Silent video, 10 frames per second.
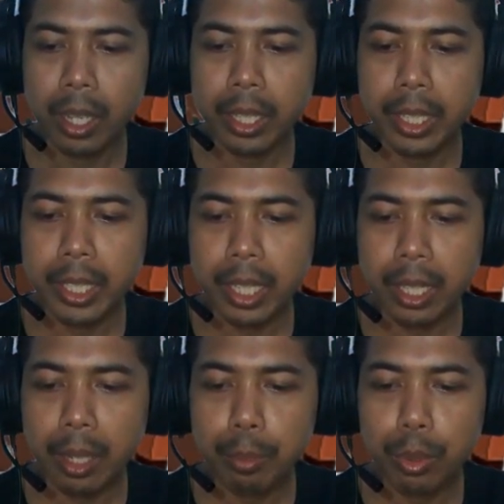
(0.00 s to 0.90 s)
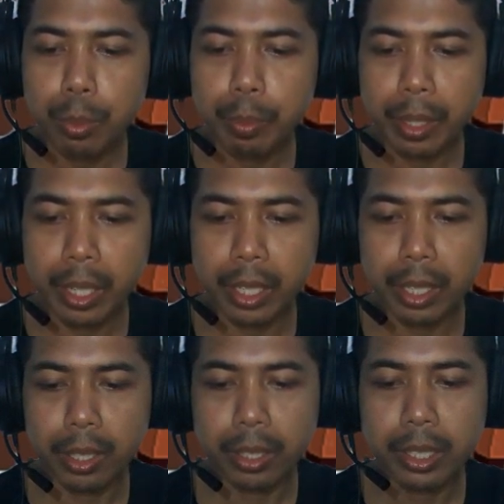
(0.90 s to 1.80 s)
Ini adalah
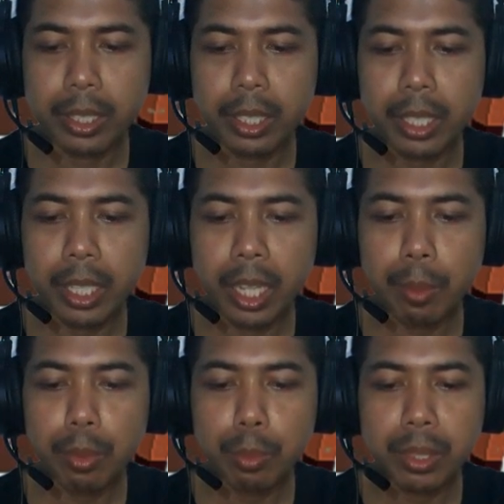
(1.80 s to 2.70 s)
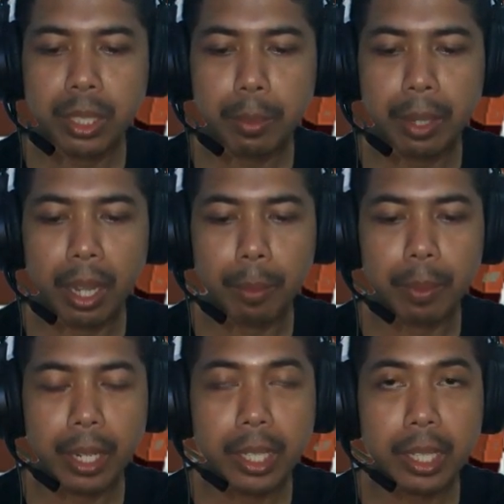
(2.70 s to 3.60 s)
blueprint. Di sini kamu bisa
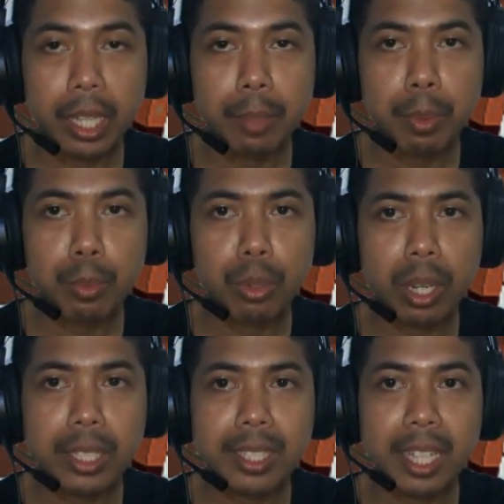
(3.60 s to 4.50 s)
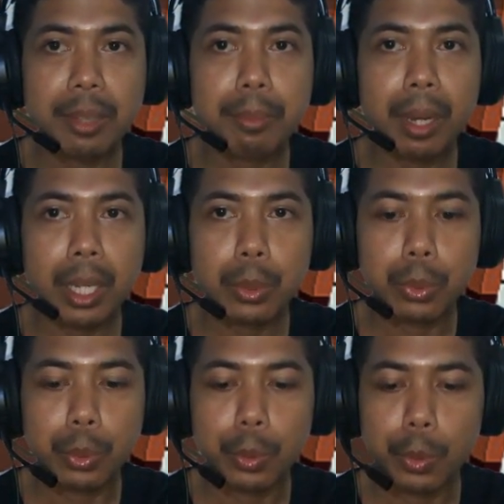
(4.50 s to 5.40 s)
mengupgrade dan membuka stand
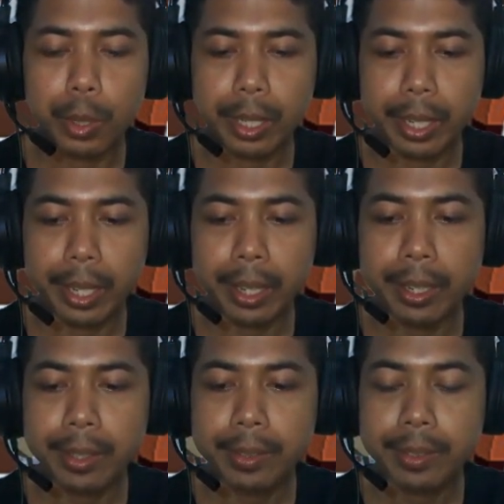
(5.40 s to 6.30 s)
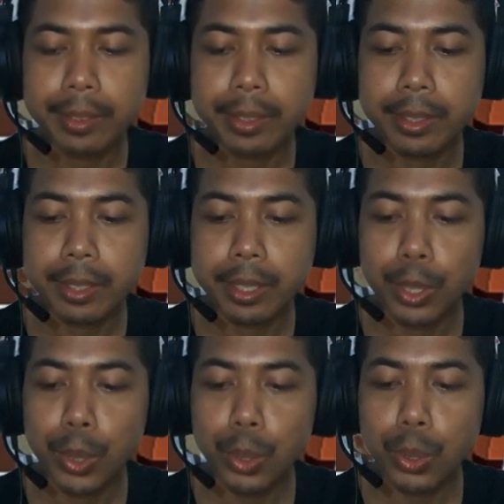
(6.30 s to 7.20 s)
baru. Oke. Okay.
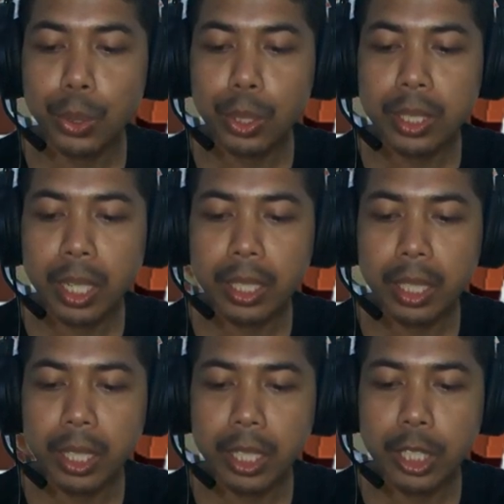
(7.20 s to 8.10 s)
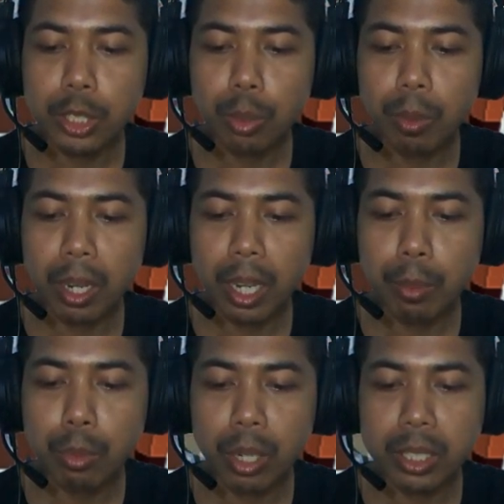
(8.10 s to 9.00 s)
Untuk saat ini
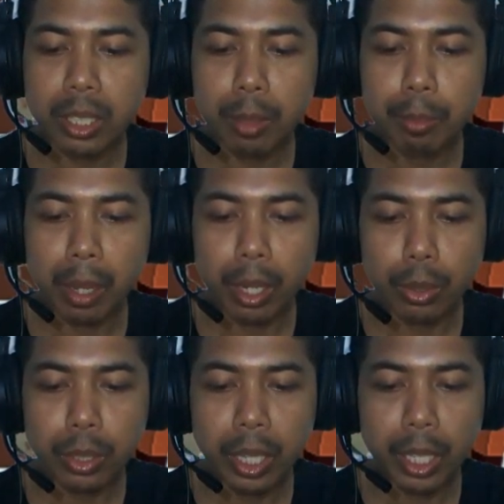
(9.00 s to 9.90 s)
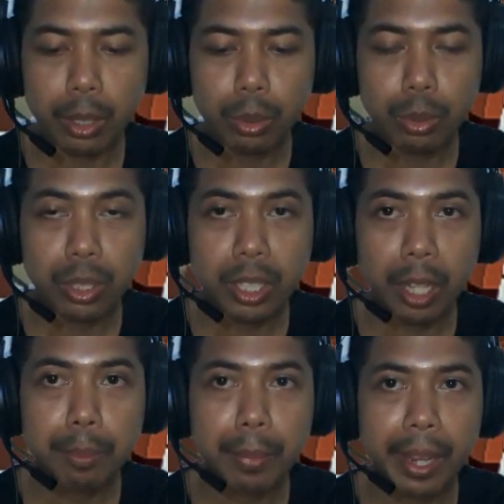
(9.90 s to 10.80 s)
cobalah buka stand baru yaitu
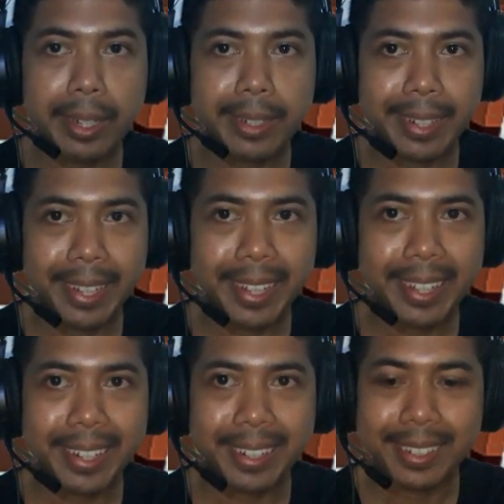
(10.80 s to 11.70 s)
stand blender.